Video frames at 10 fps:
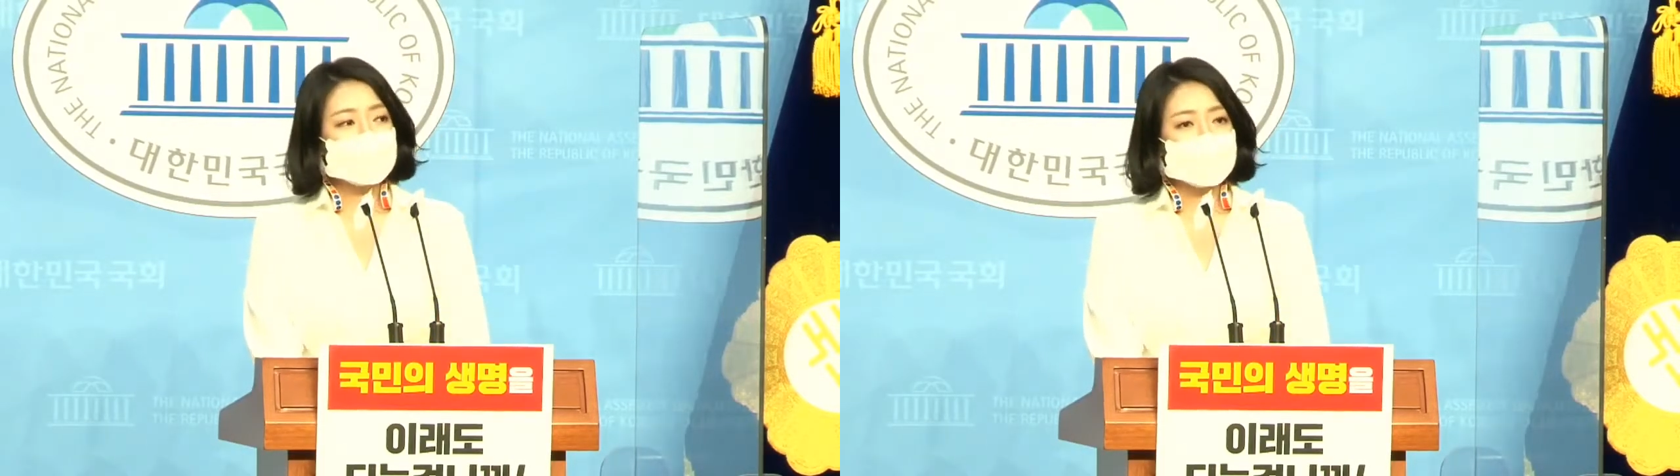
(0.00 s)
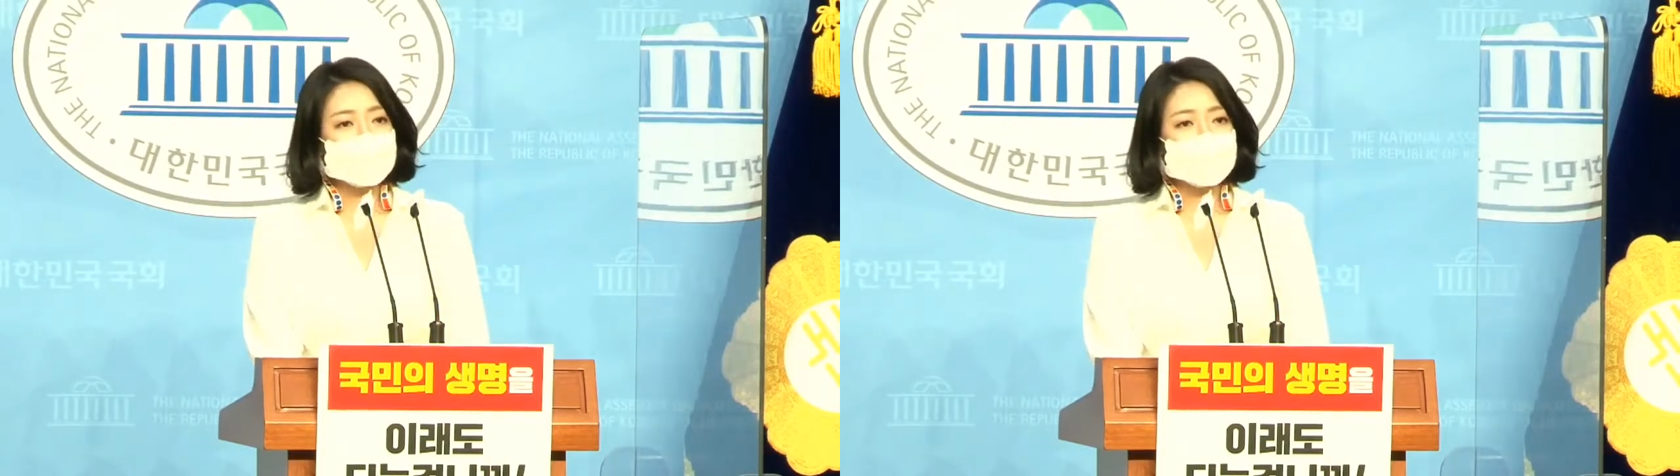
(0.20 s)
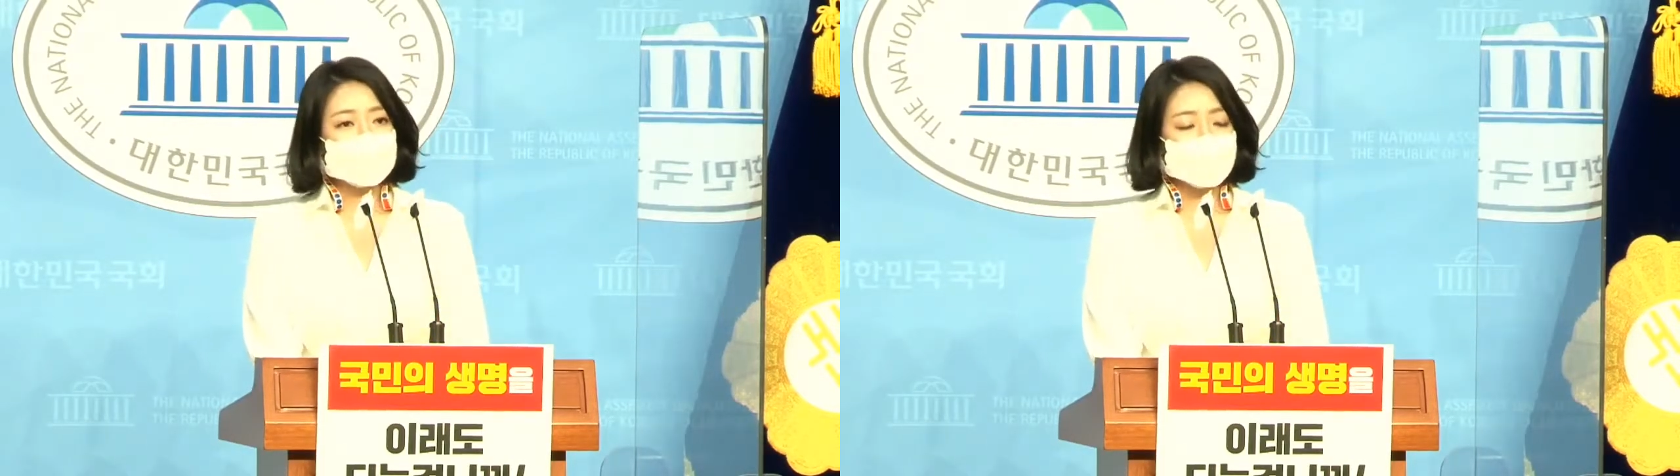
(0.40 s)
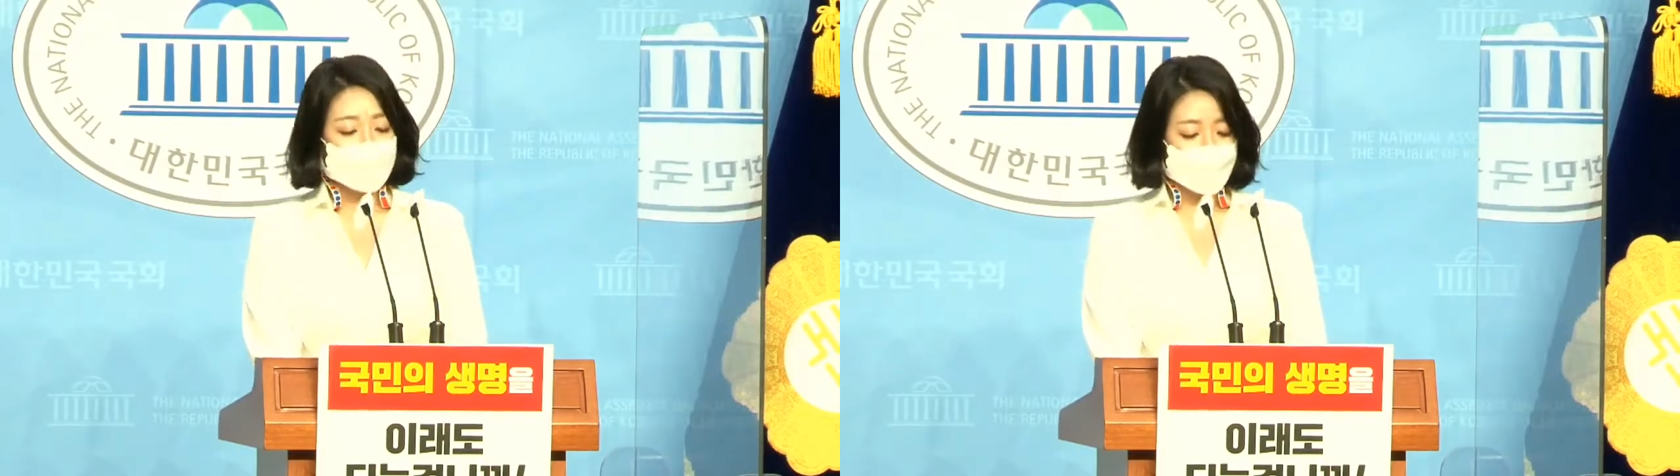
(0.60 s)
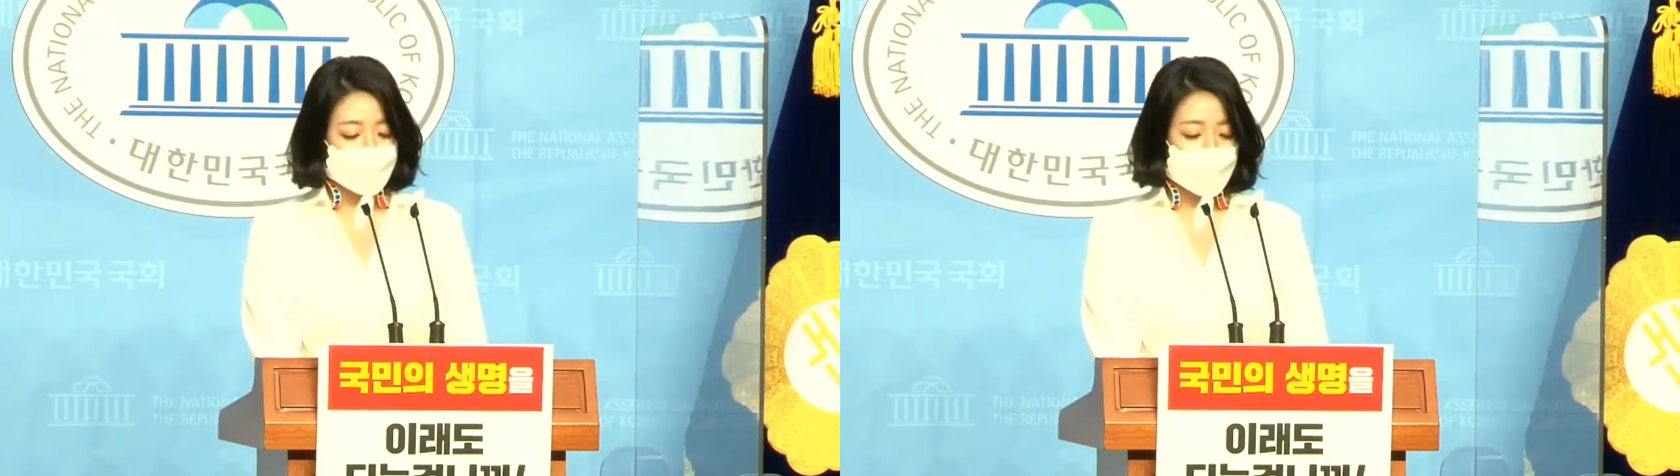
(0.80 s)
잘
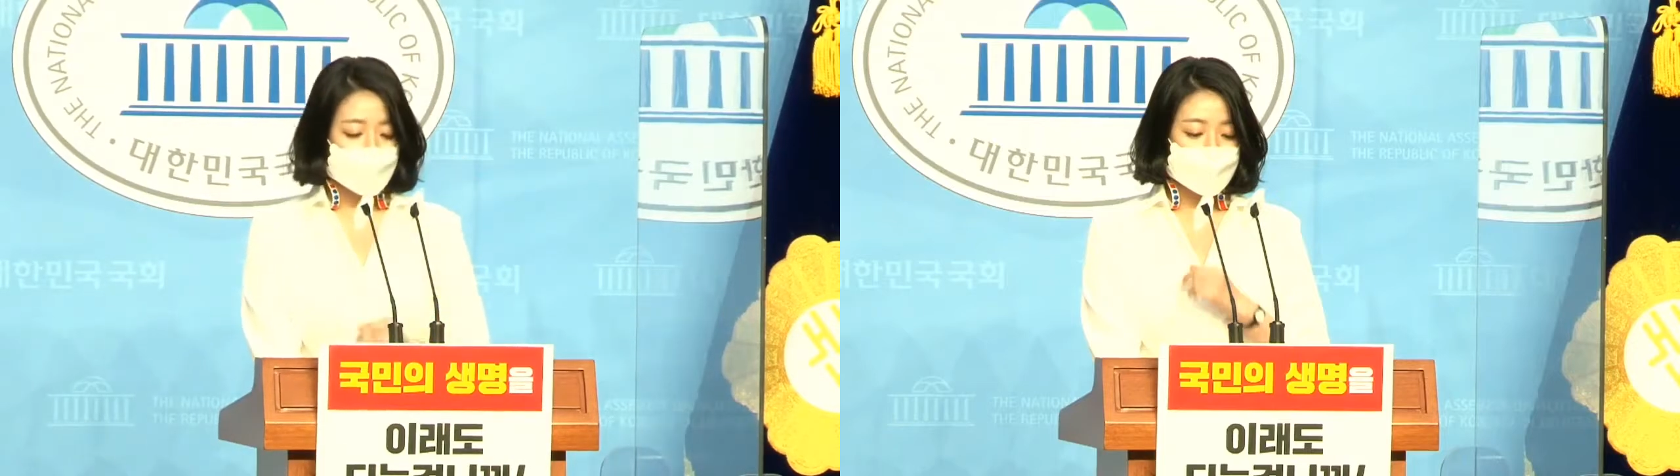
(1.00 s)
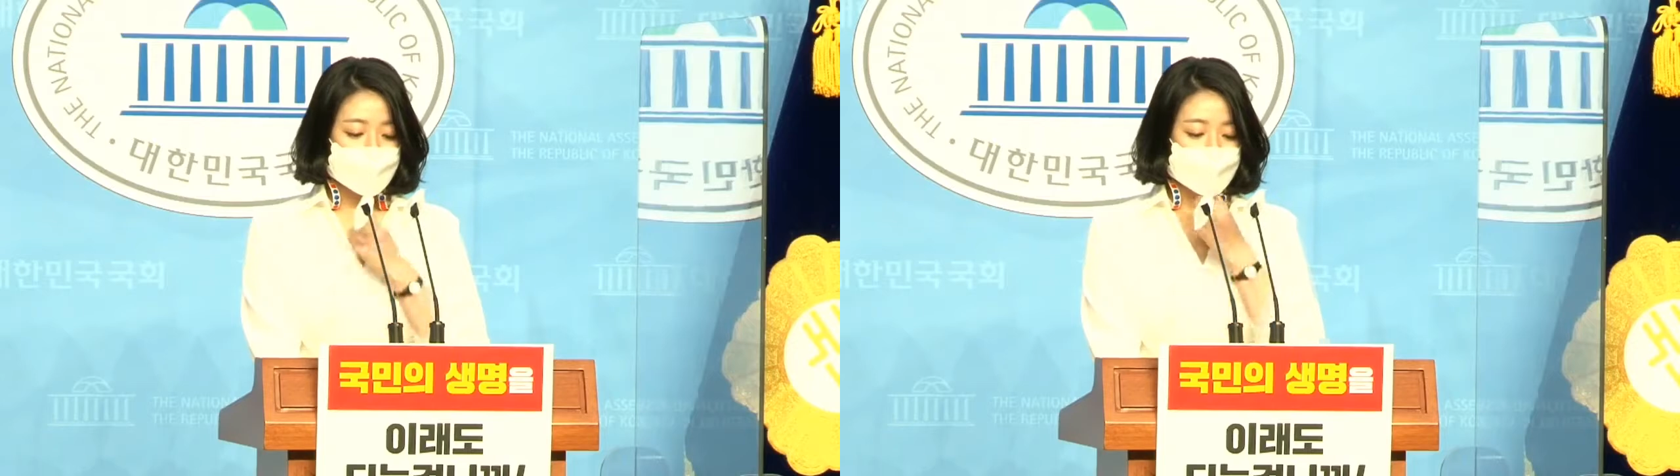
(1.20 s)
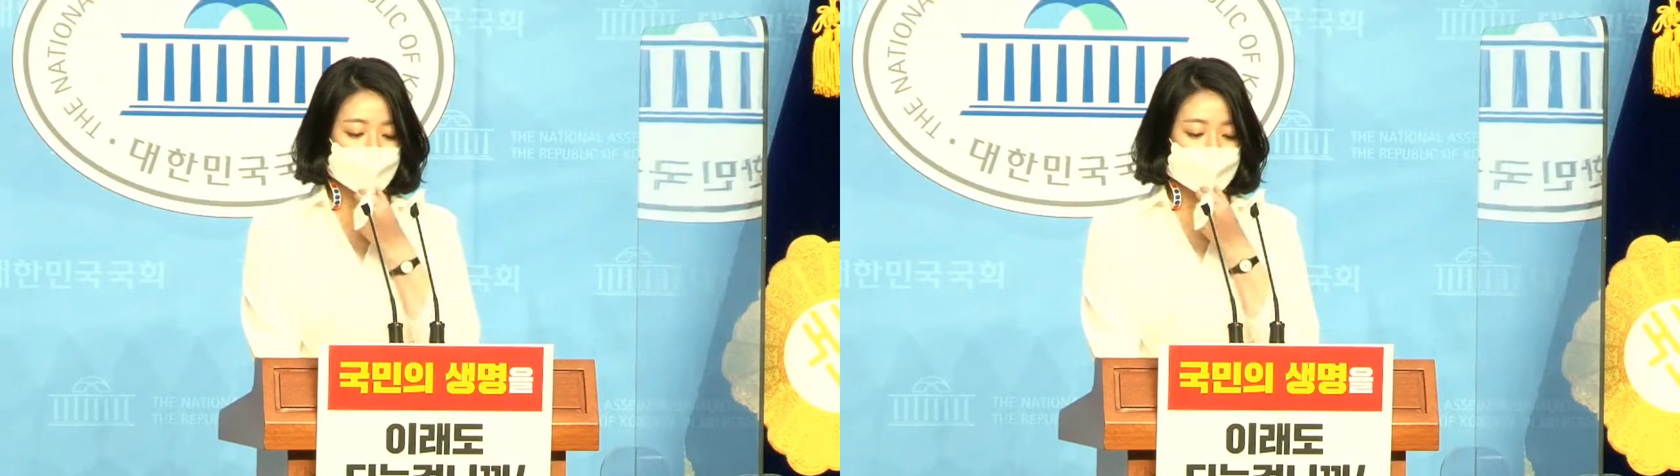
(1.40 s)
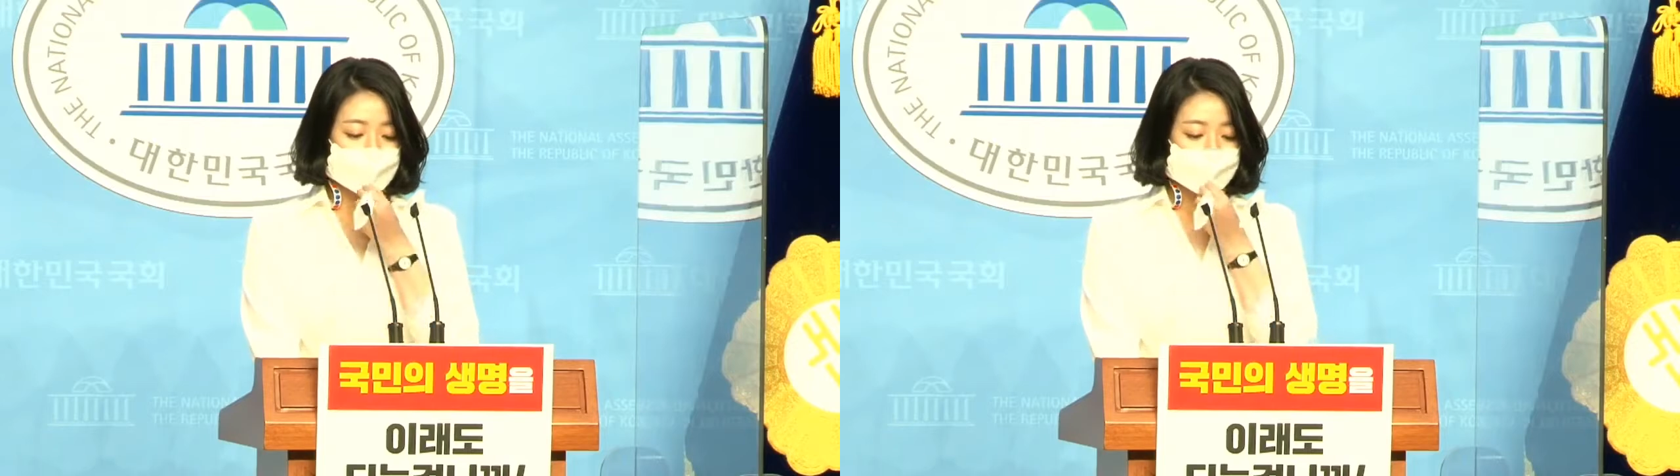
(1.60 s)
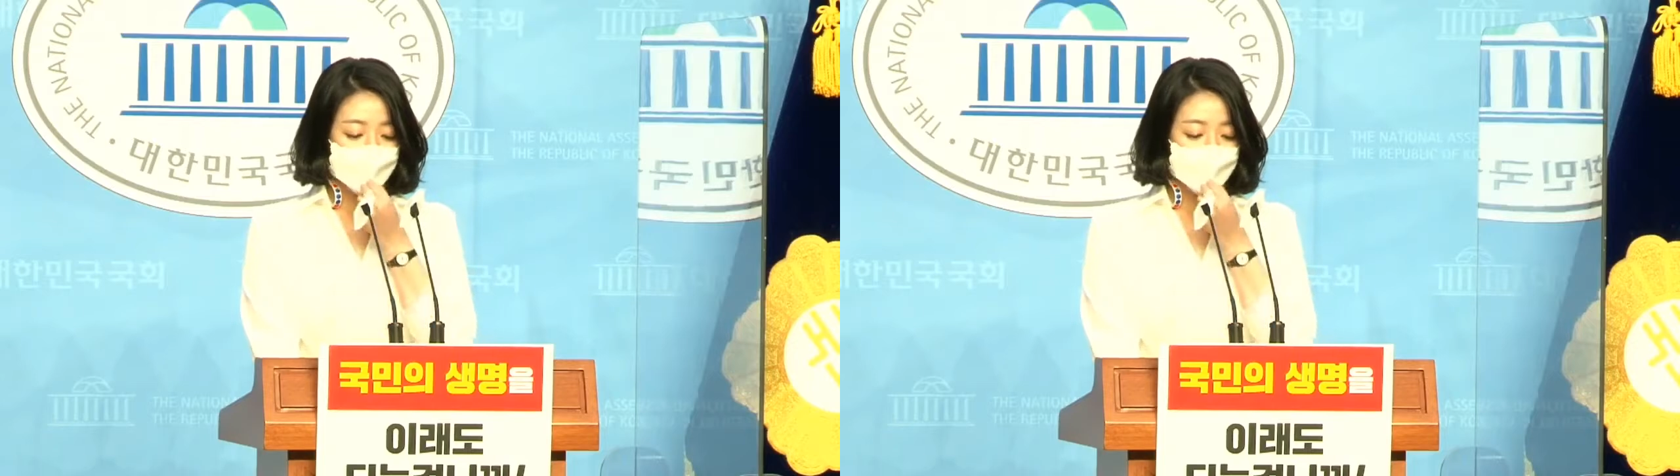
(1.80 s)
아시겠지만 사흘 전